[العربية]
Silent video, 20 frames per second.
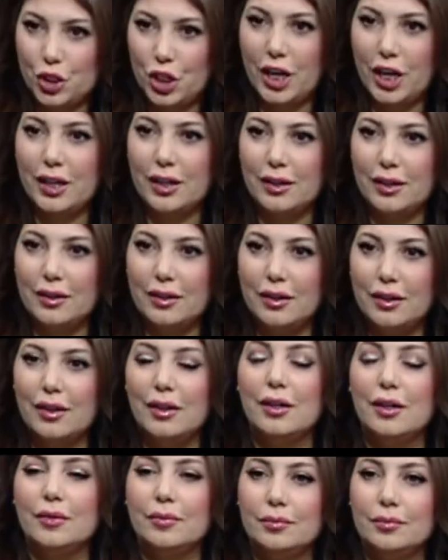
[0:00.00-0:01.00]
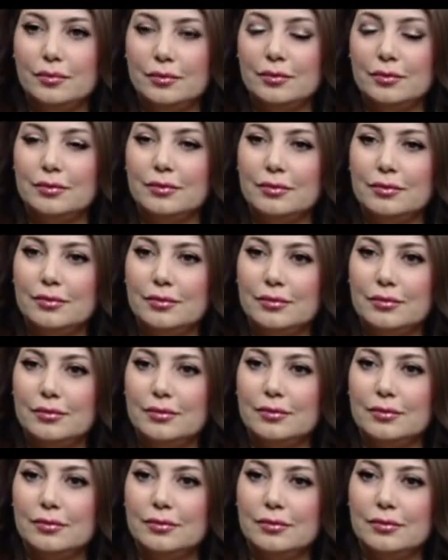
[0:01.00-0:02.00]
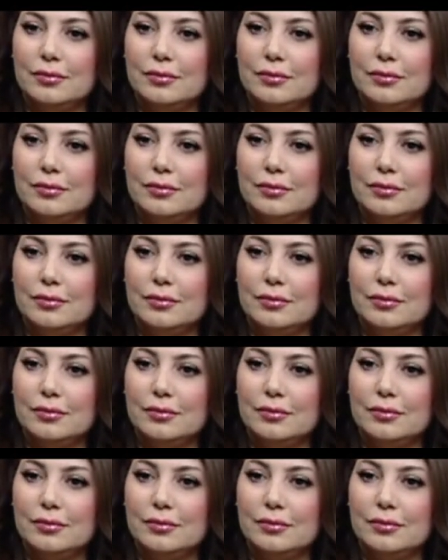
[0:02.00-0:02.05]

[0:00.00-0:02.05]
مشاكل بالظبط فلو الام